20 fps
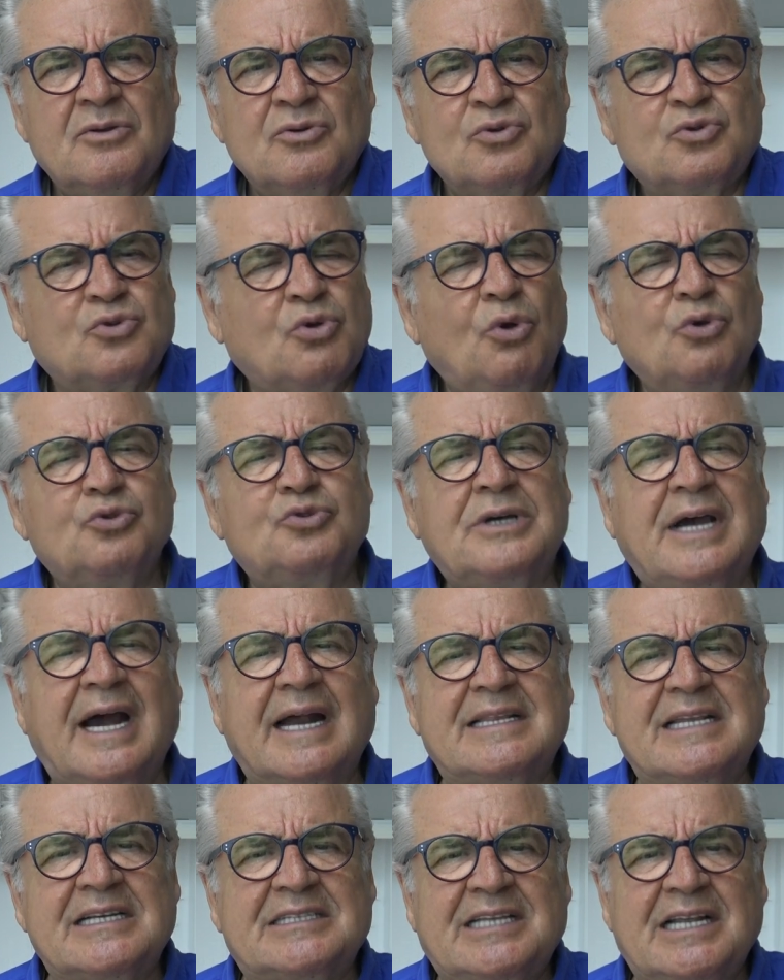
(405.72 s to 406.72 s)
Solcu
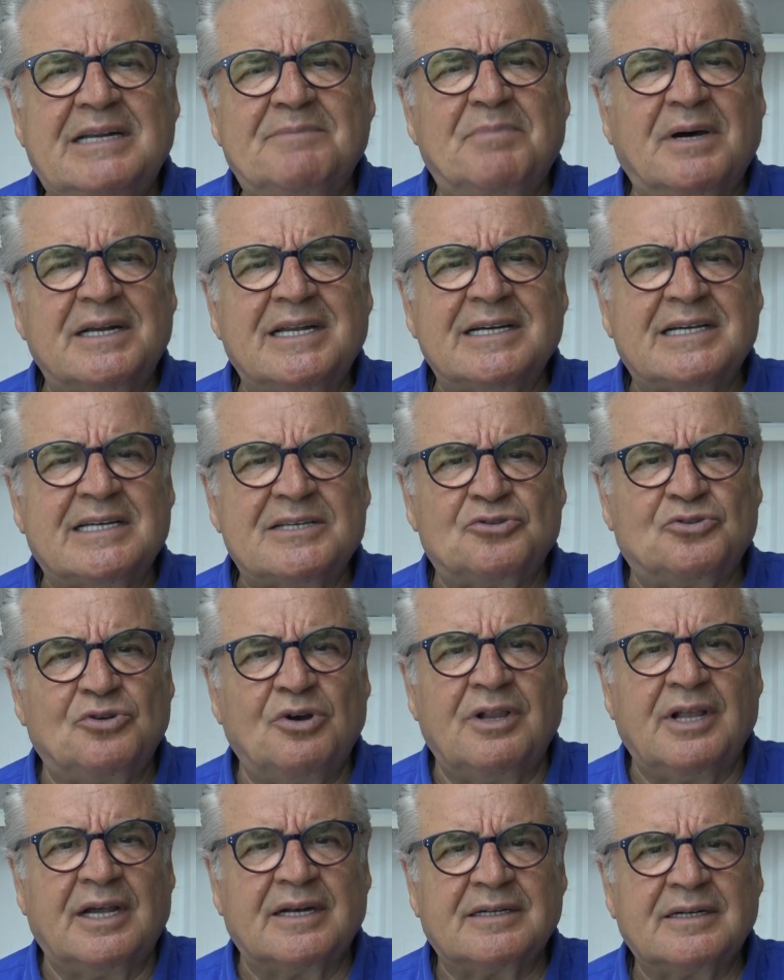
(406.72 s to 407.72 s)
kardeşlerim bana
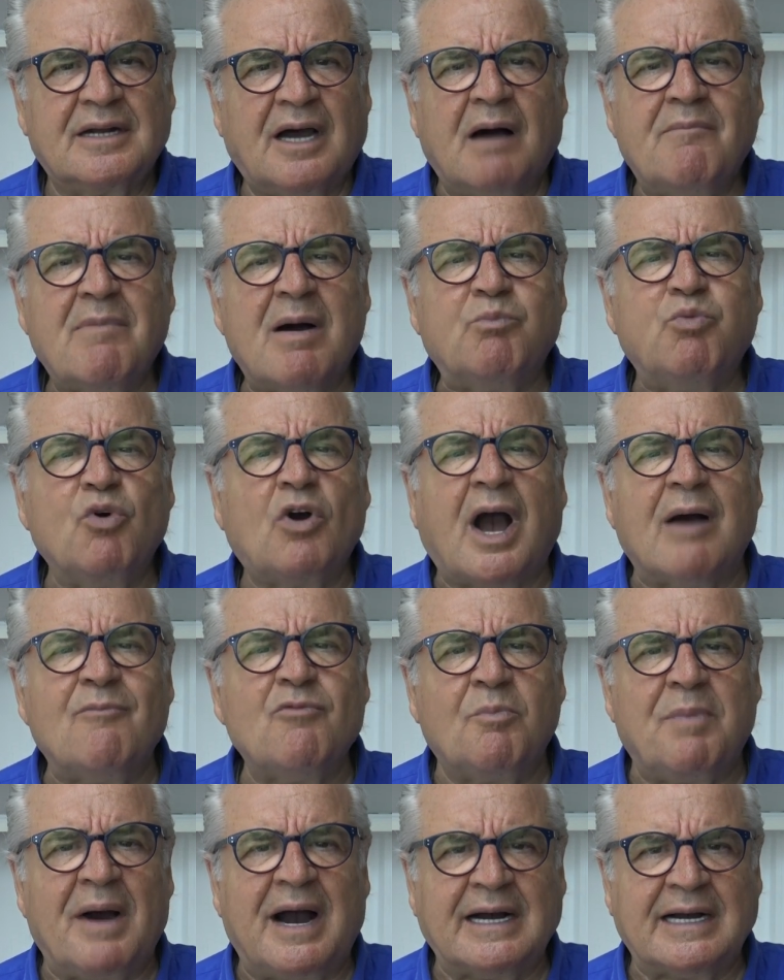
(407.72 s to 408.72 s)
kızıyorlar ama bu
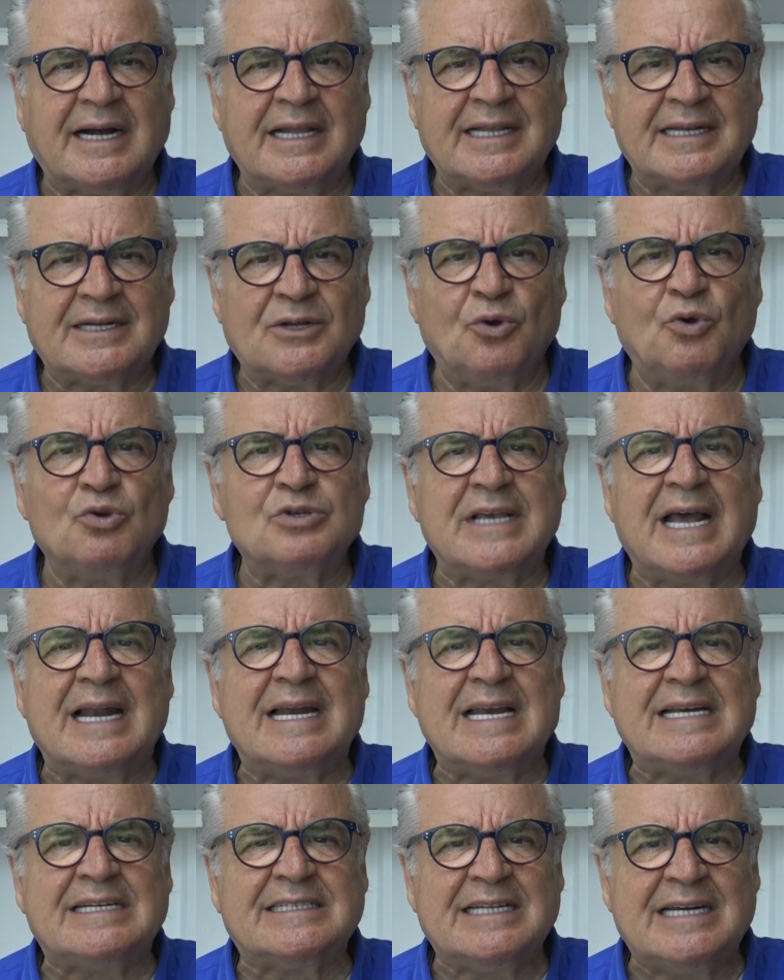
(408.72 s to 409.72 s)
kamu bankaları
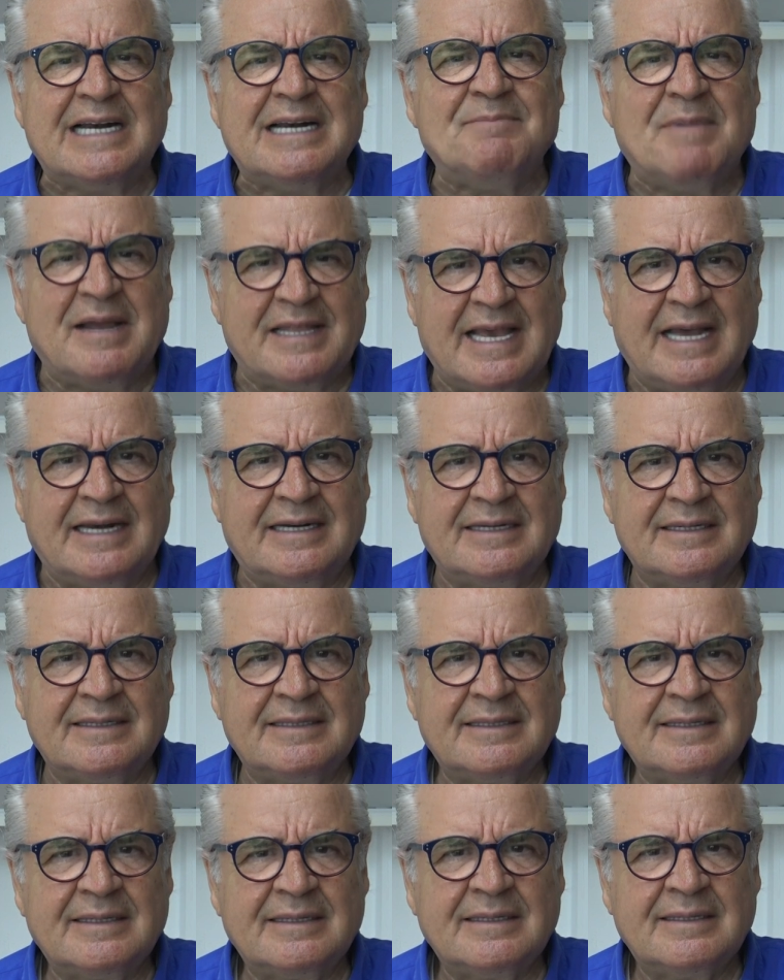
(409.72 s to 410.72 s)
özelleştirilmeden
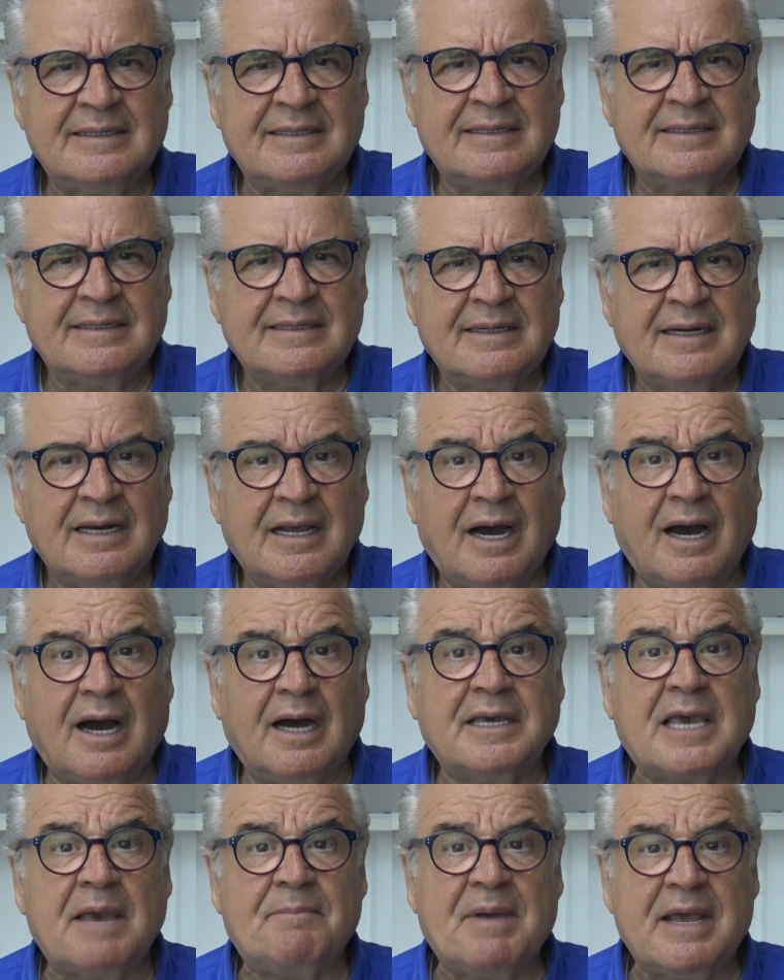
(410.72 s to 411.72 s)

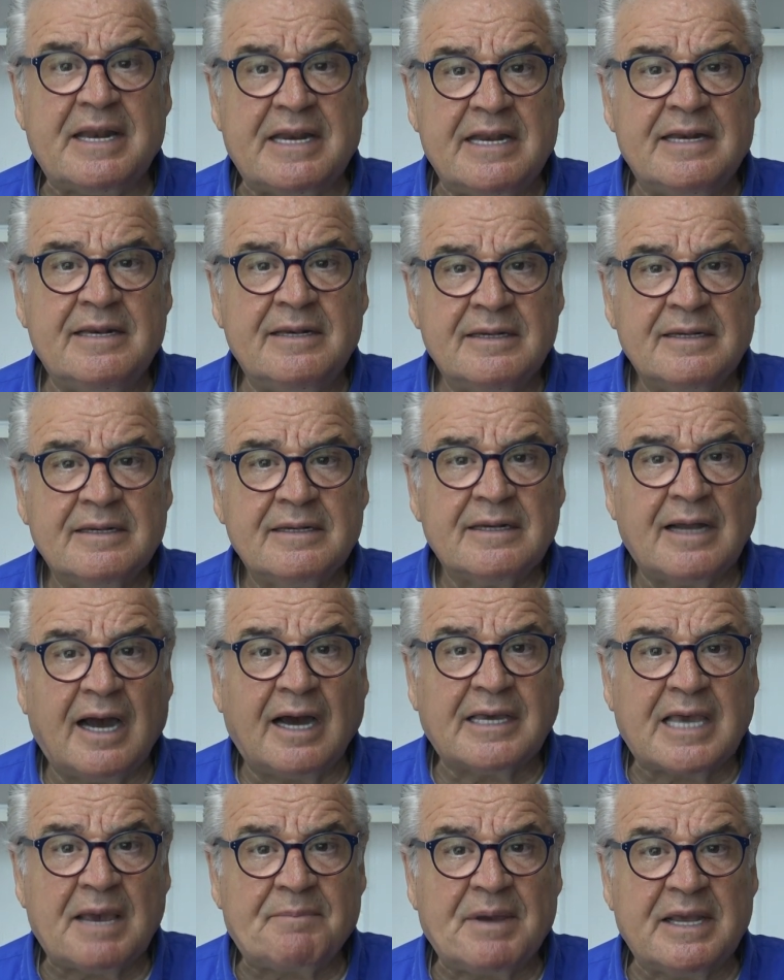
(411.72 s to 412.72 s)
AKP'nin
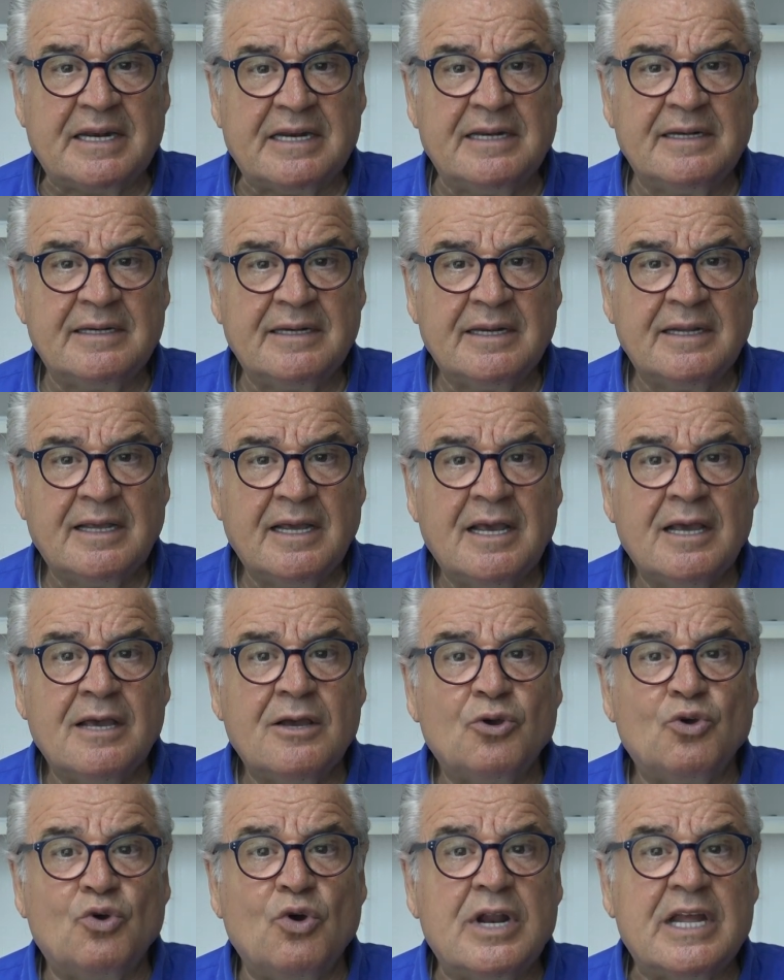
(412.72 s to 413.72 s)
AKP'nin
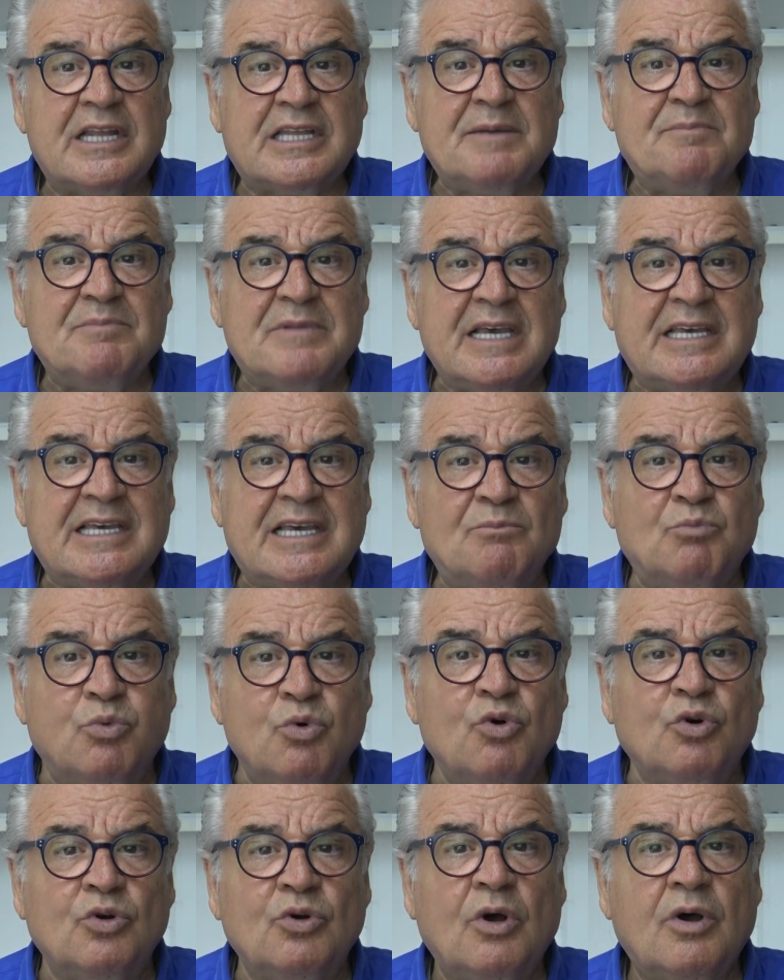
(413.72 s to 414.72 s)
yönetimdeki
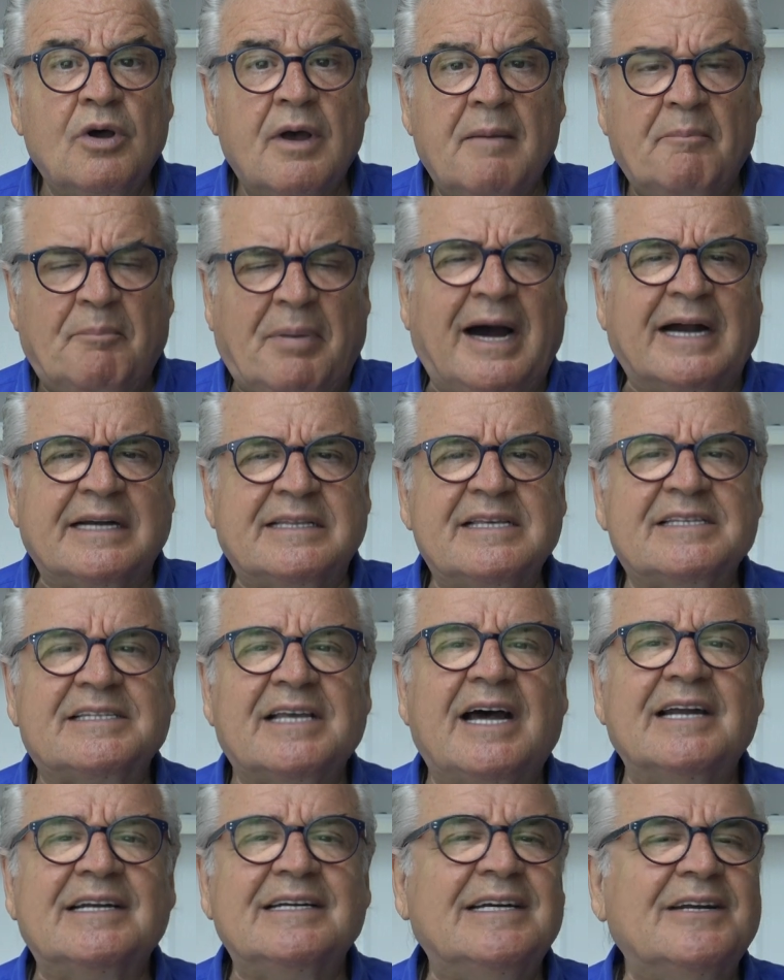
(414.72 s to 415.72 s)
bu
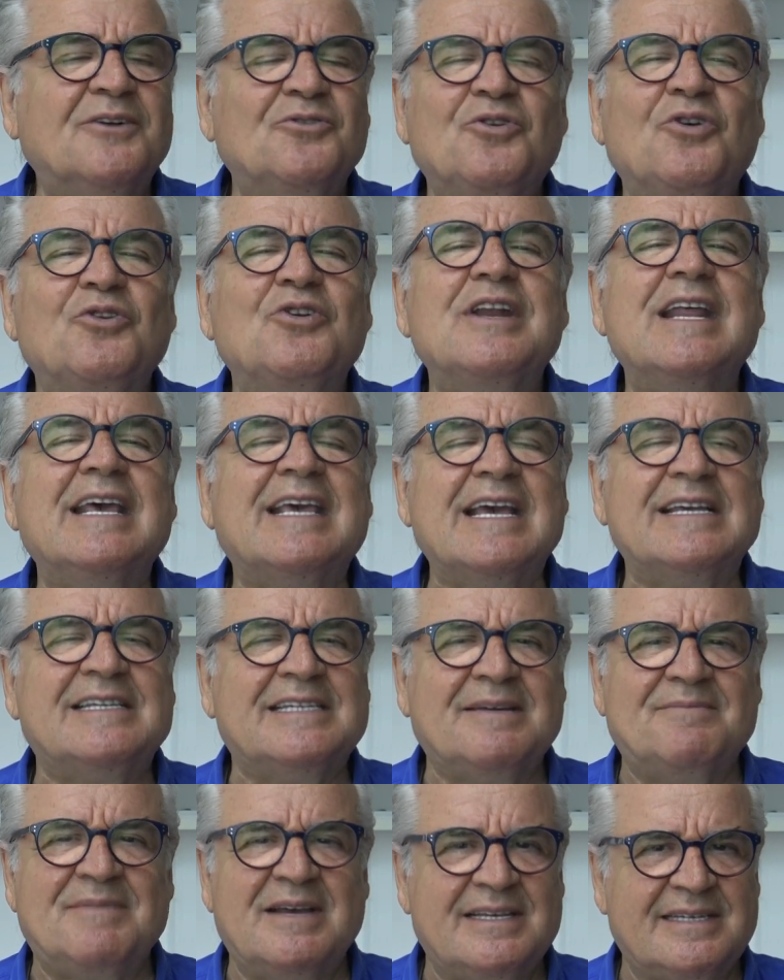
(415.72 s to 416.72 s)
partizanlığının önüne
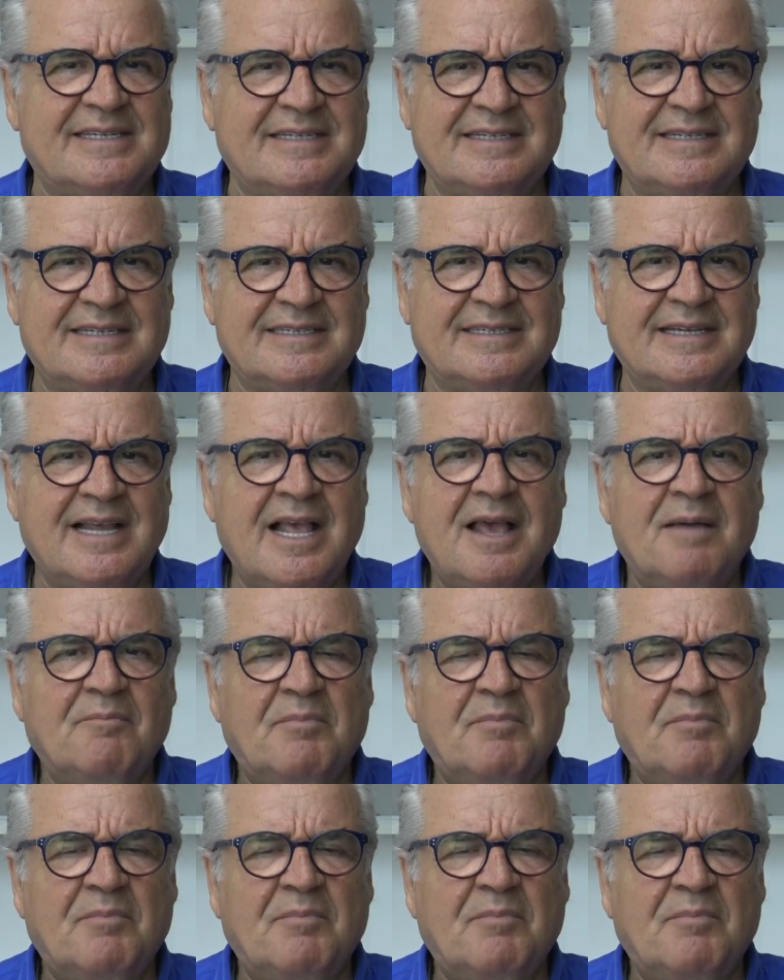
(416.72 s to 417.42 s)
geçemezsiniz.